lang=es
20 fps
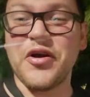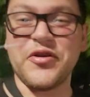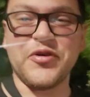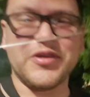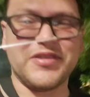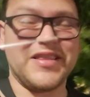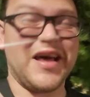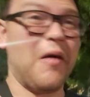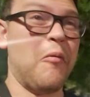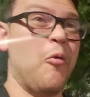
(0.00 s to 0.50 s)
que no
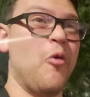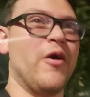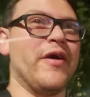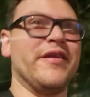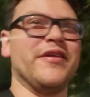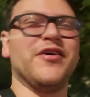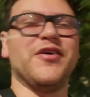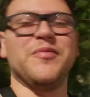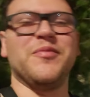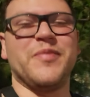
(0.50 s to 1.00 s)
está
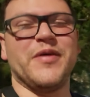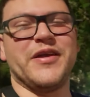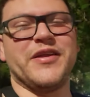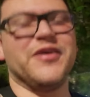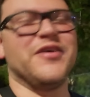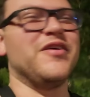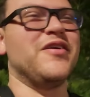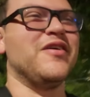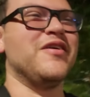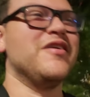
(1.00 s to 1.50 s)
bueno,
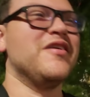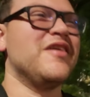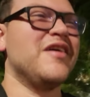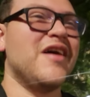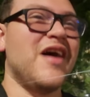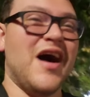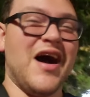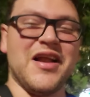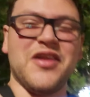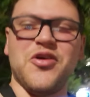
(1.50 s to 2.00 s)
pero
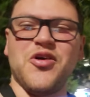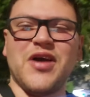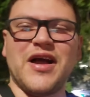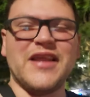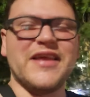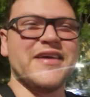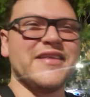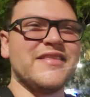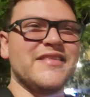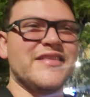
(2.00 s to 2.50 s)
algo
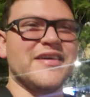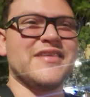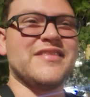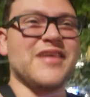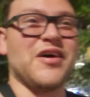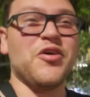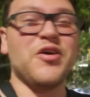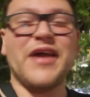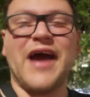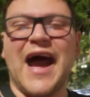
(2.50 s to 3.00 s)
caliente hasta
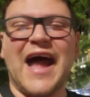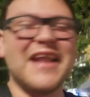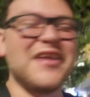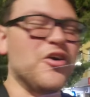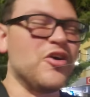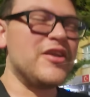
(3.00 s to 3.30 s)
ahora, algo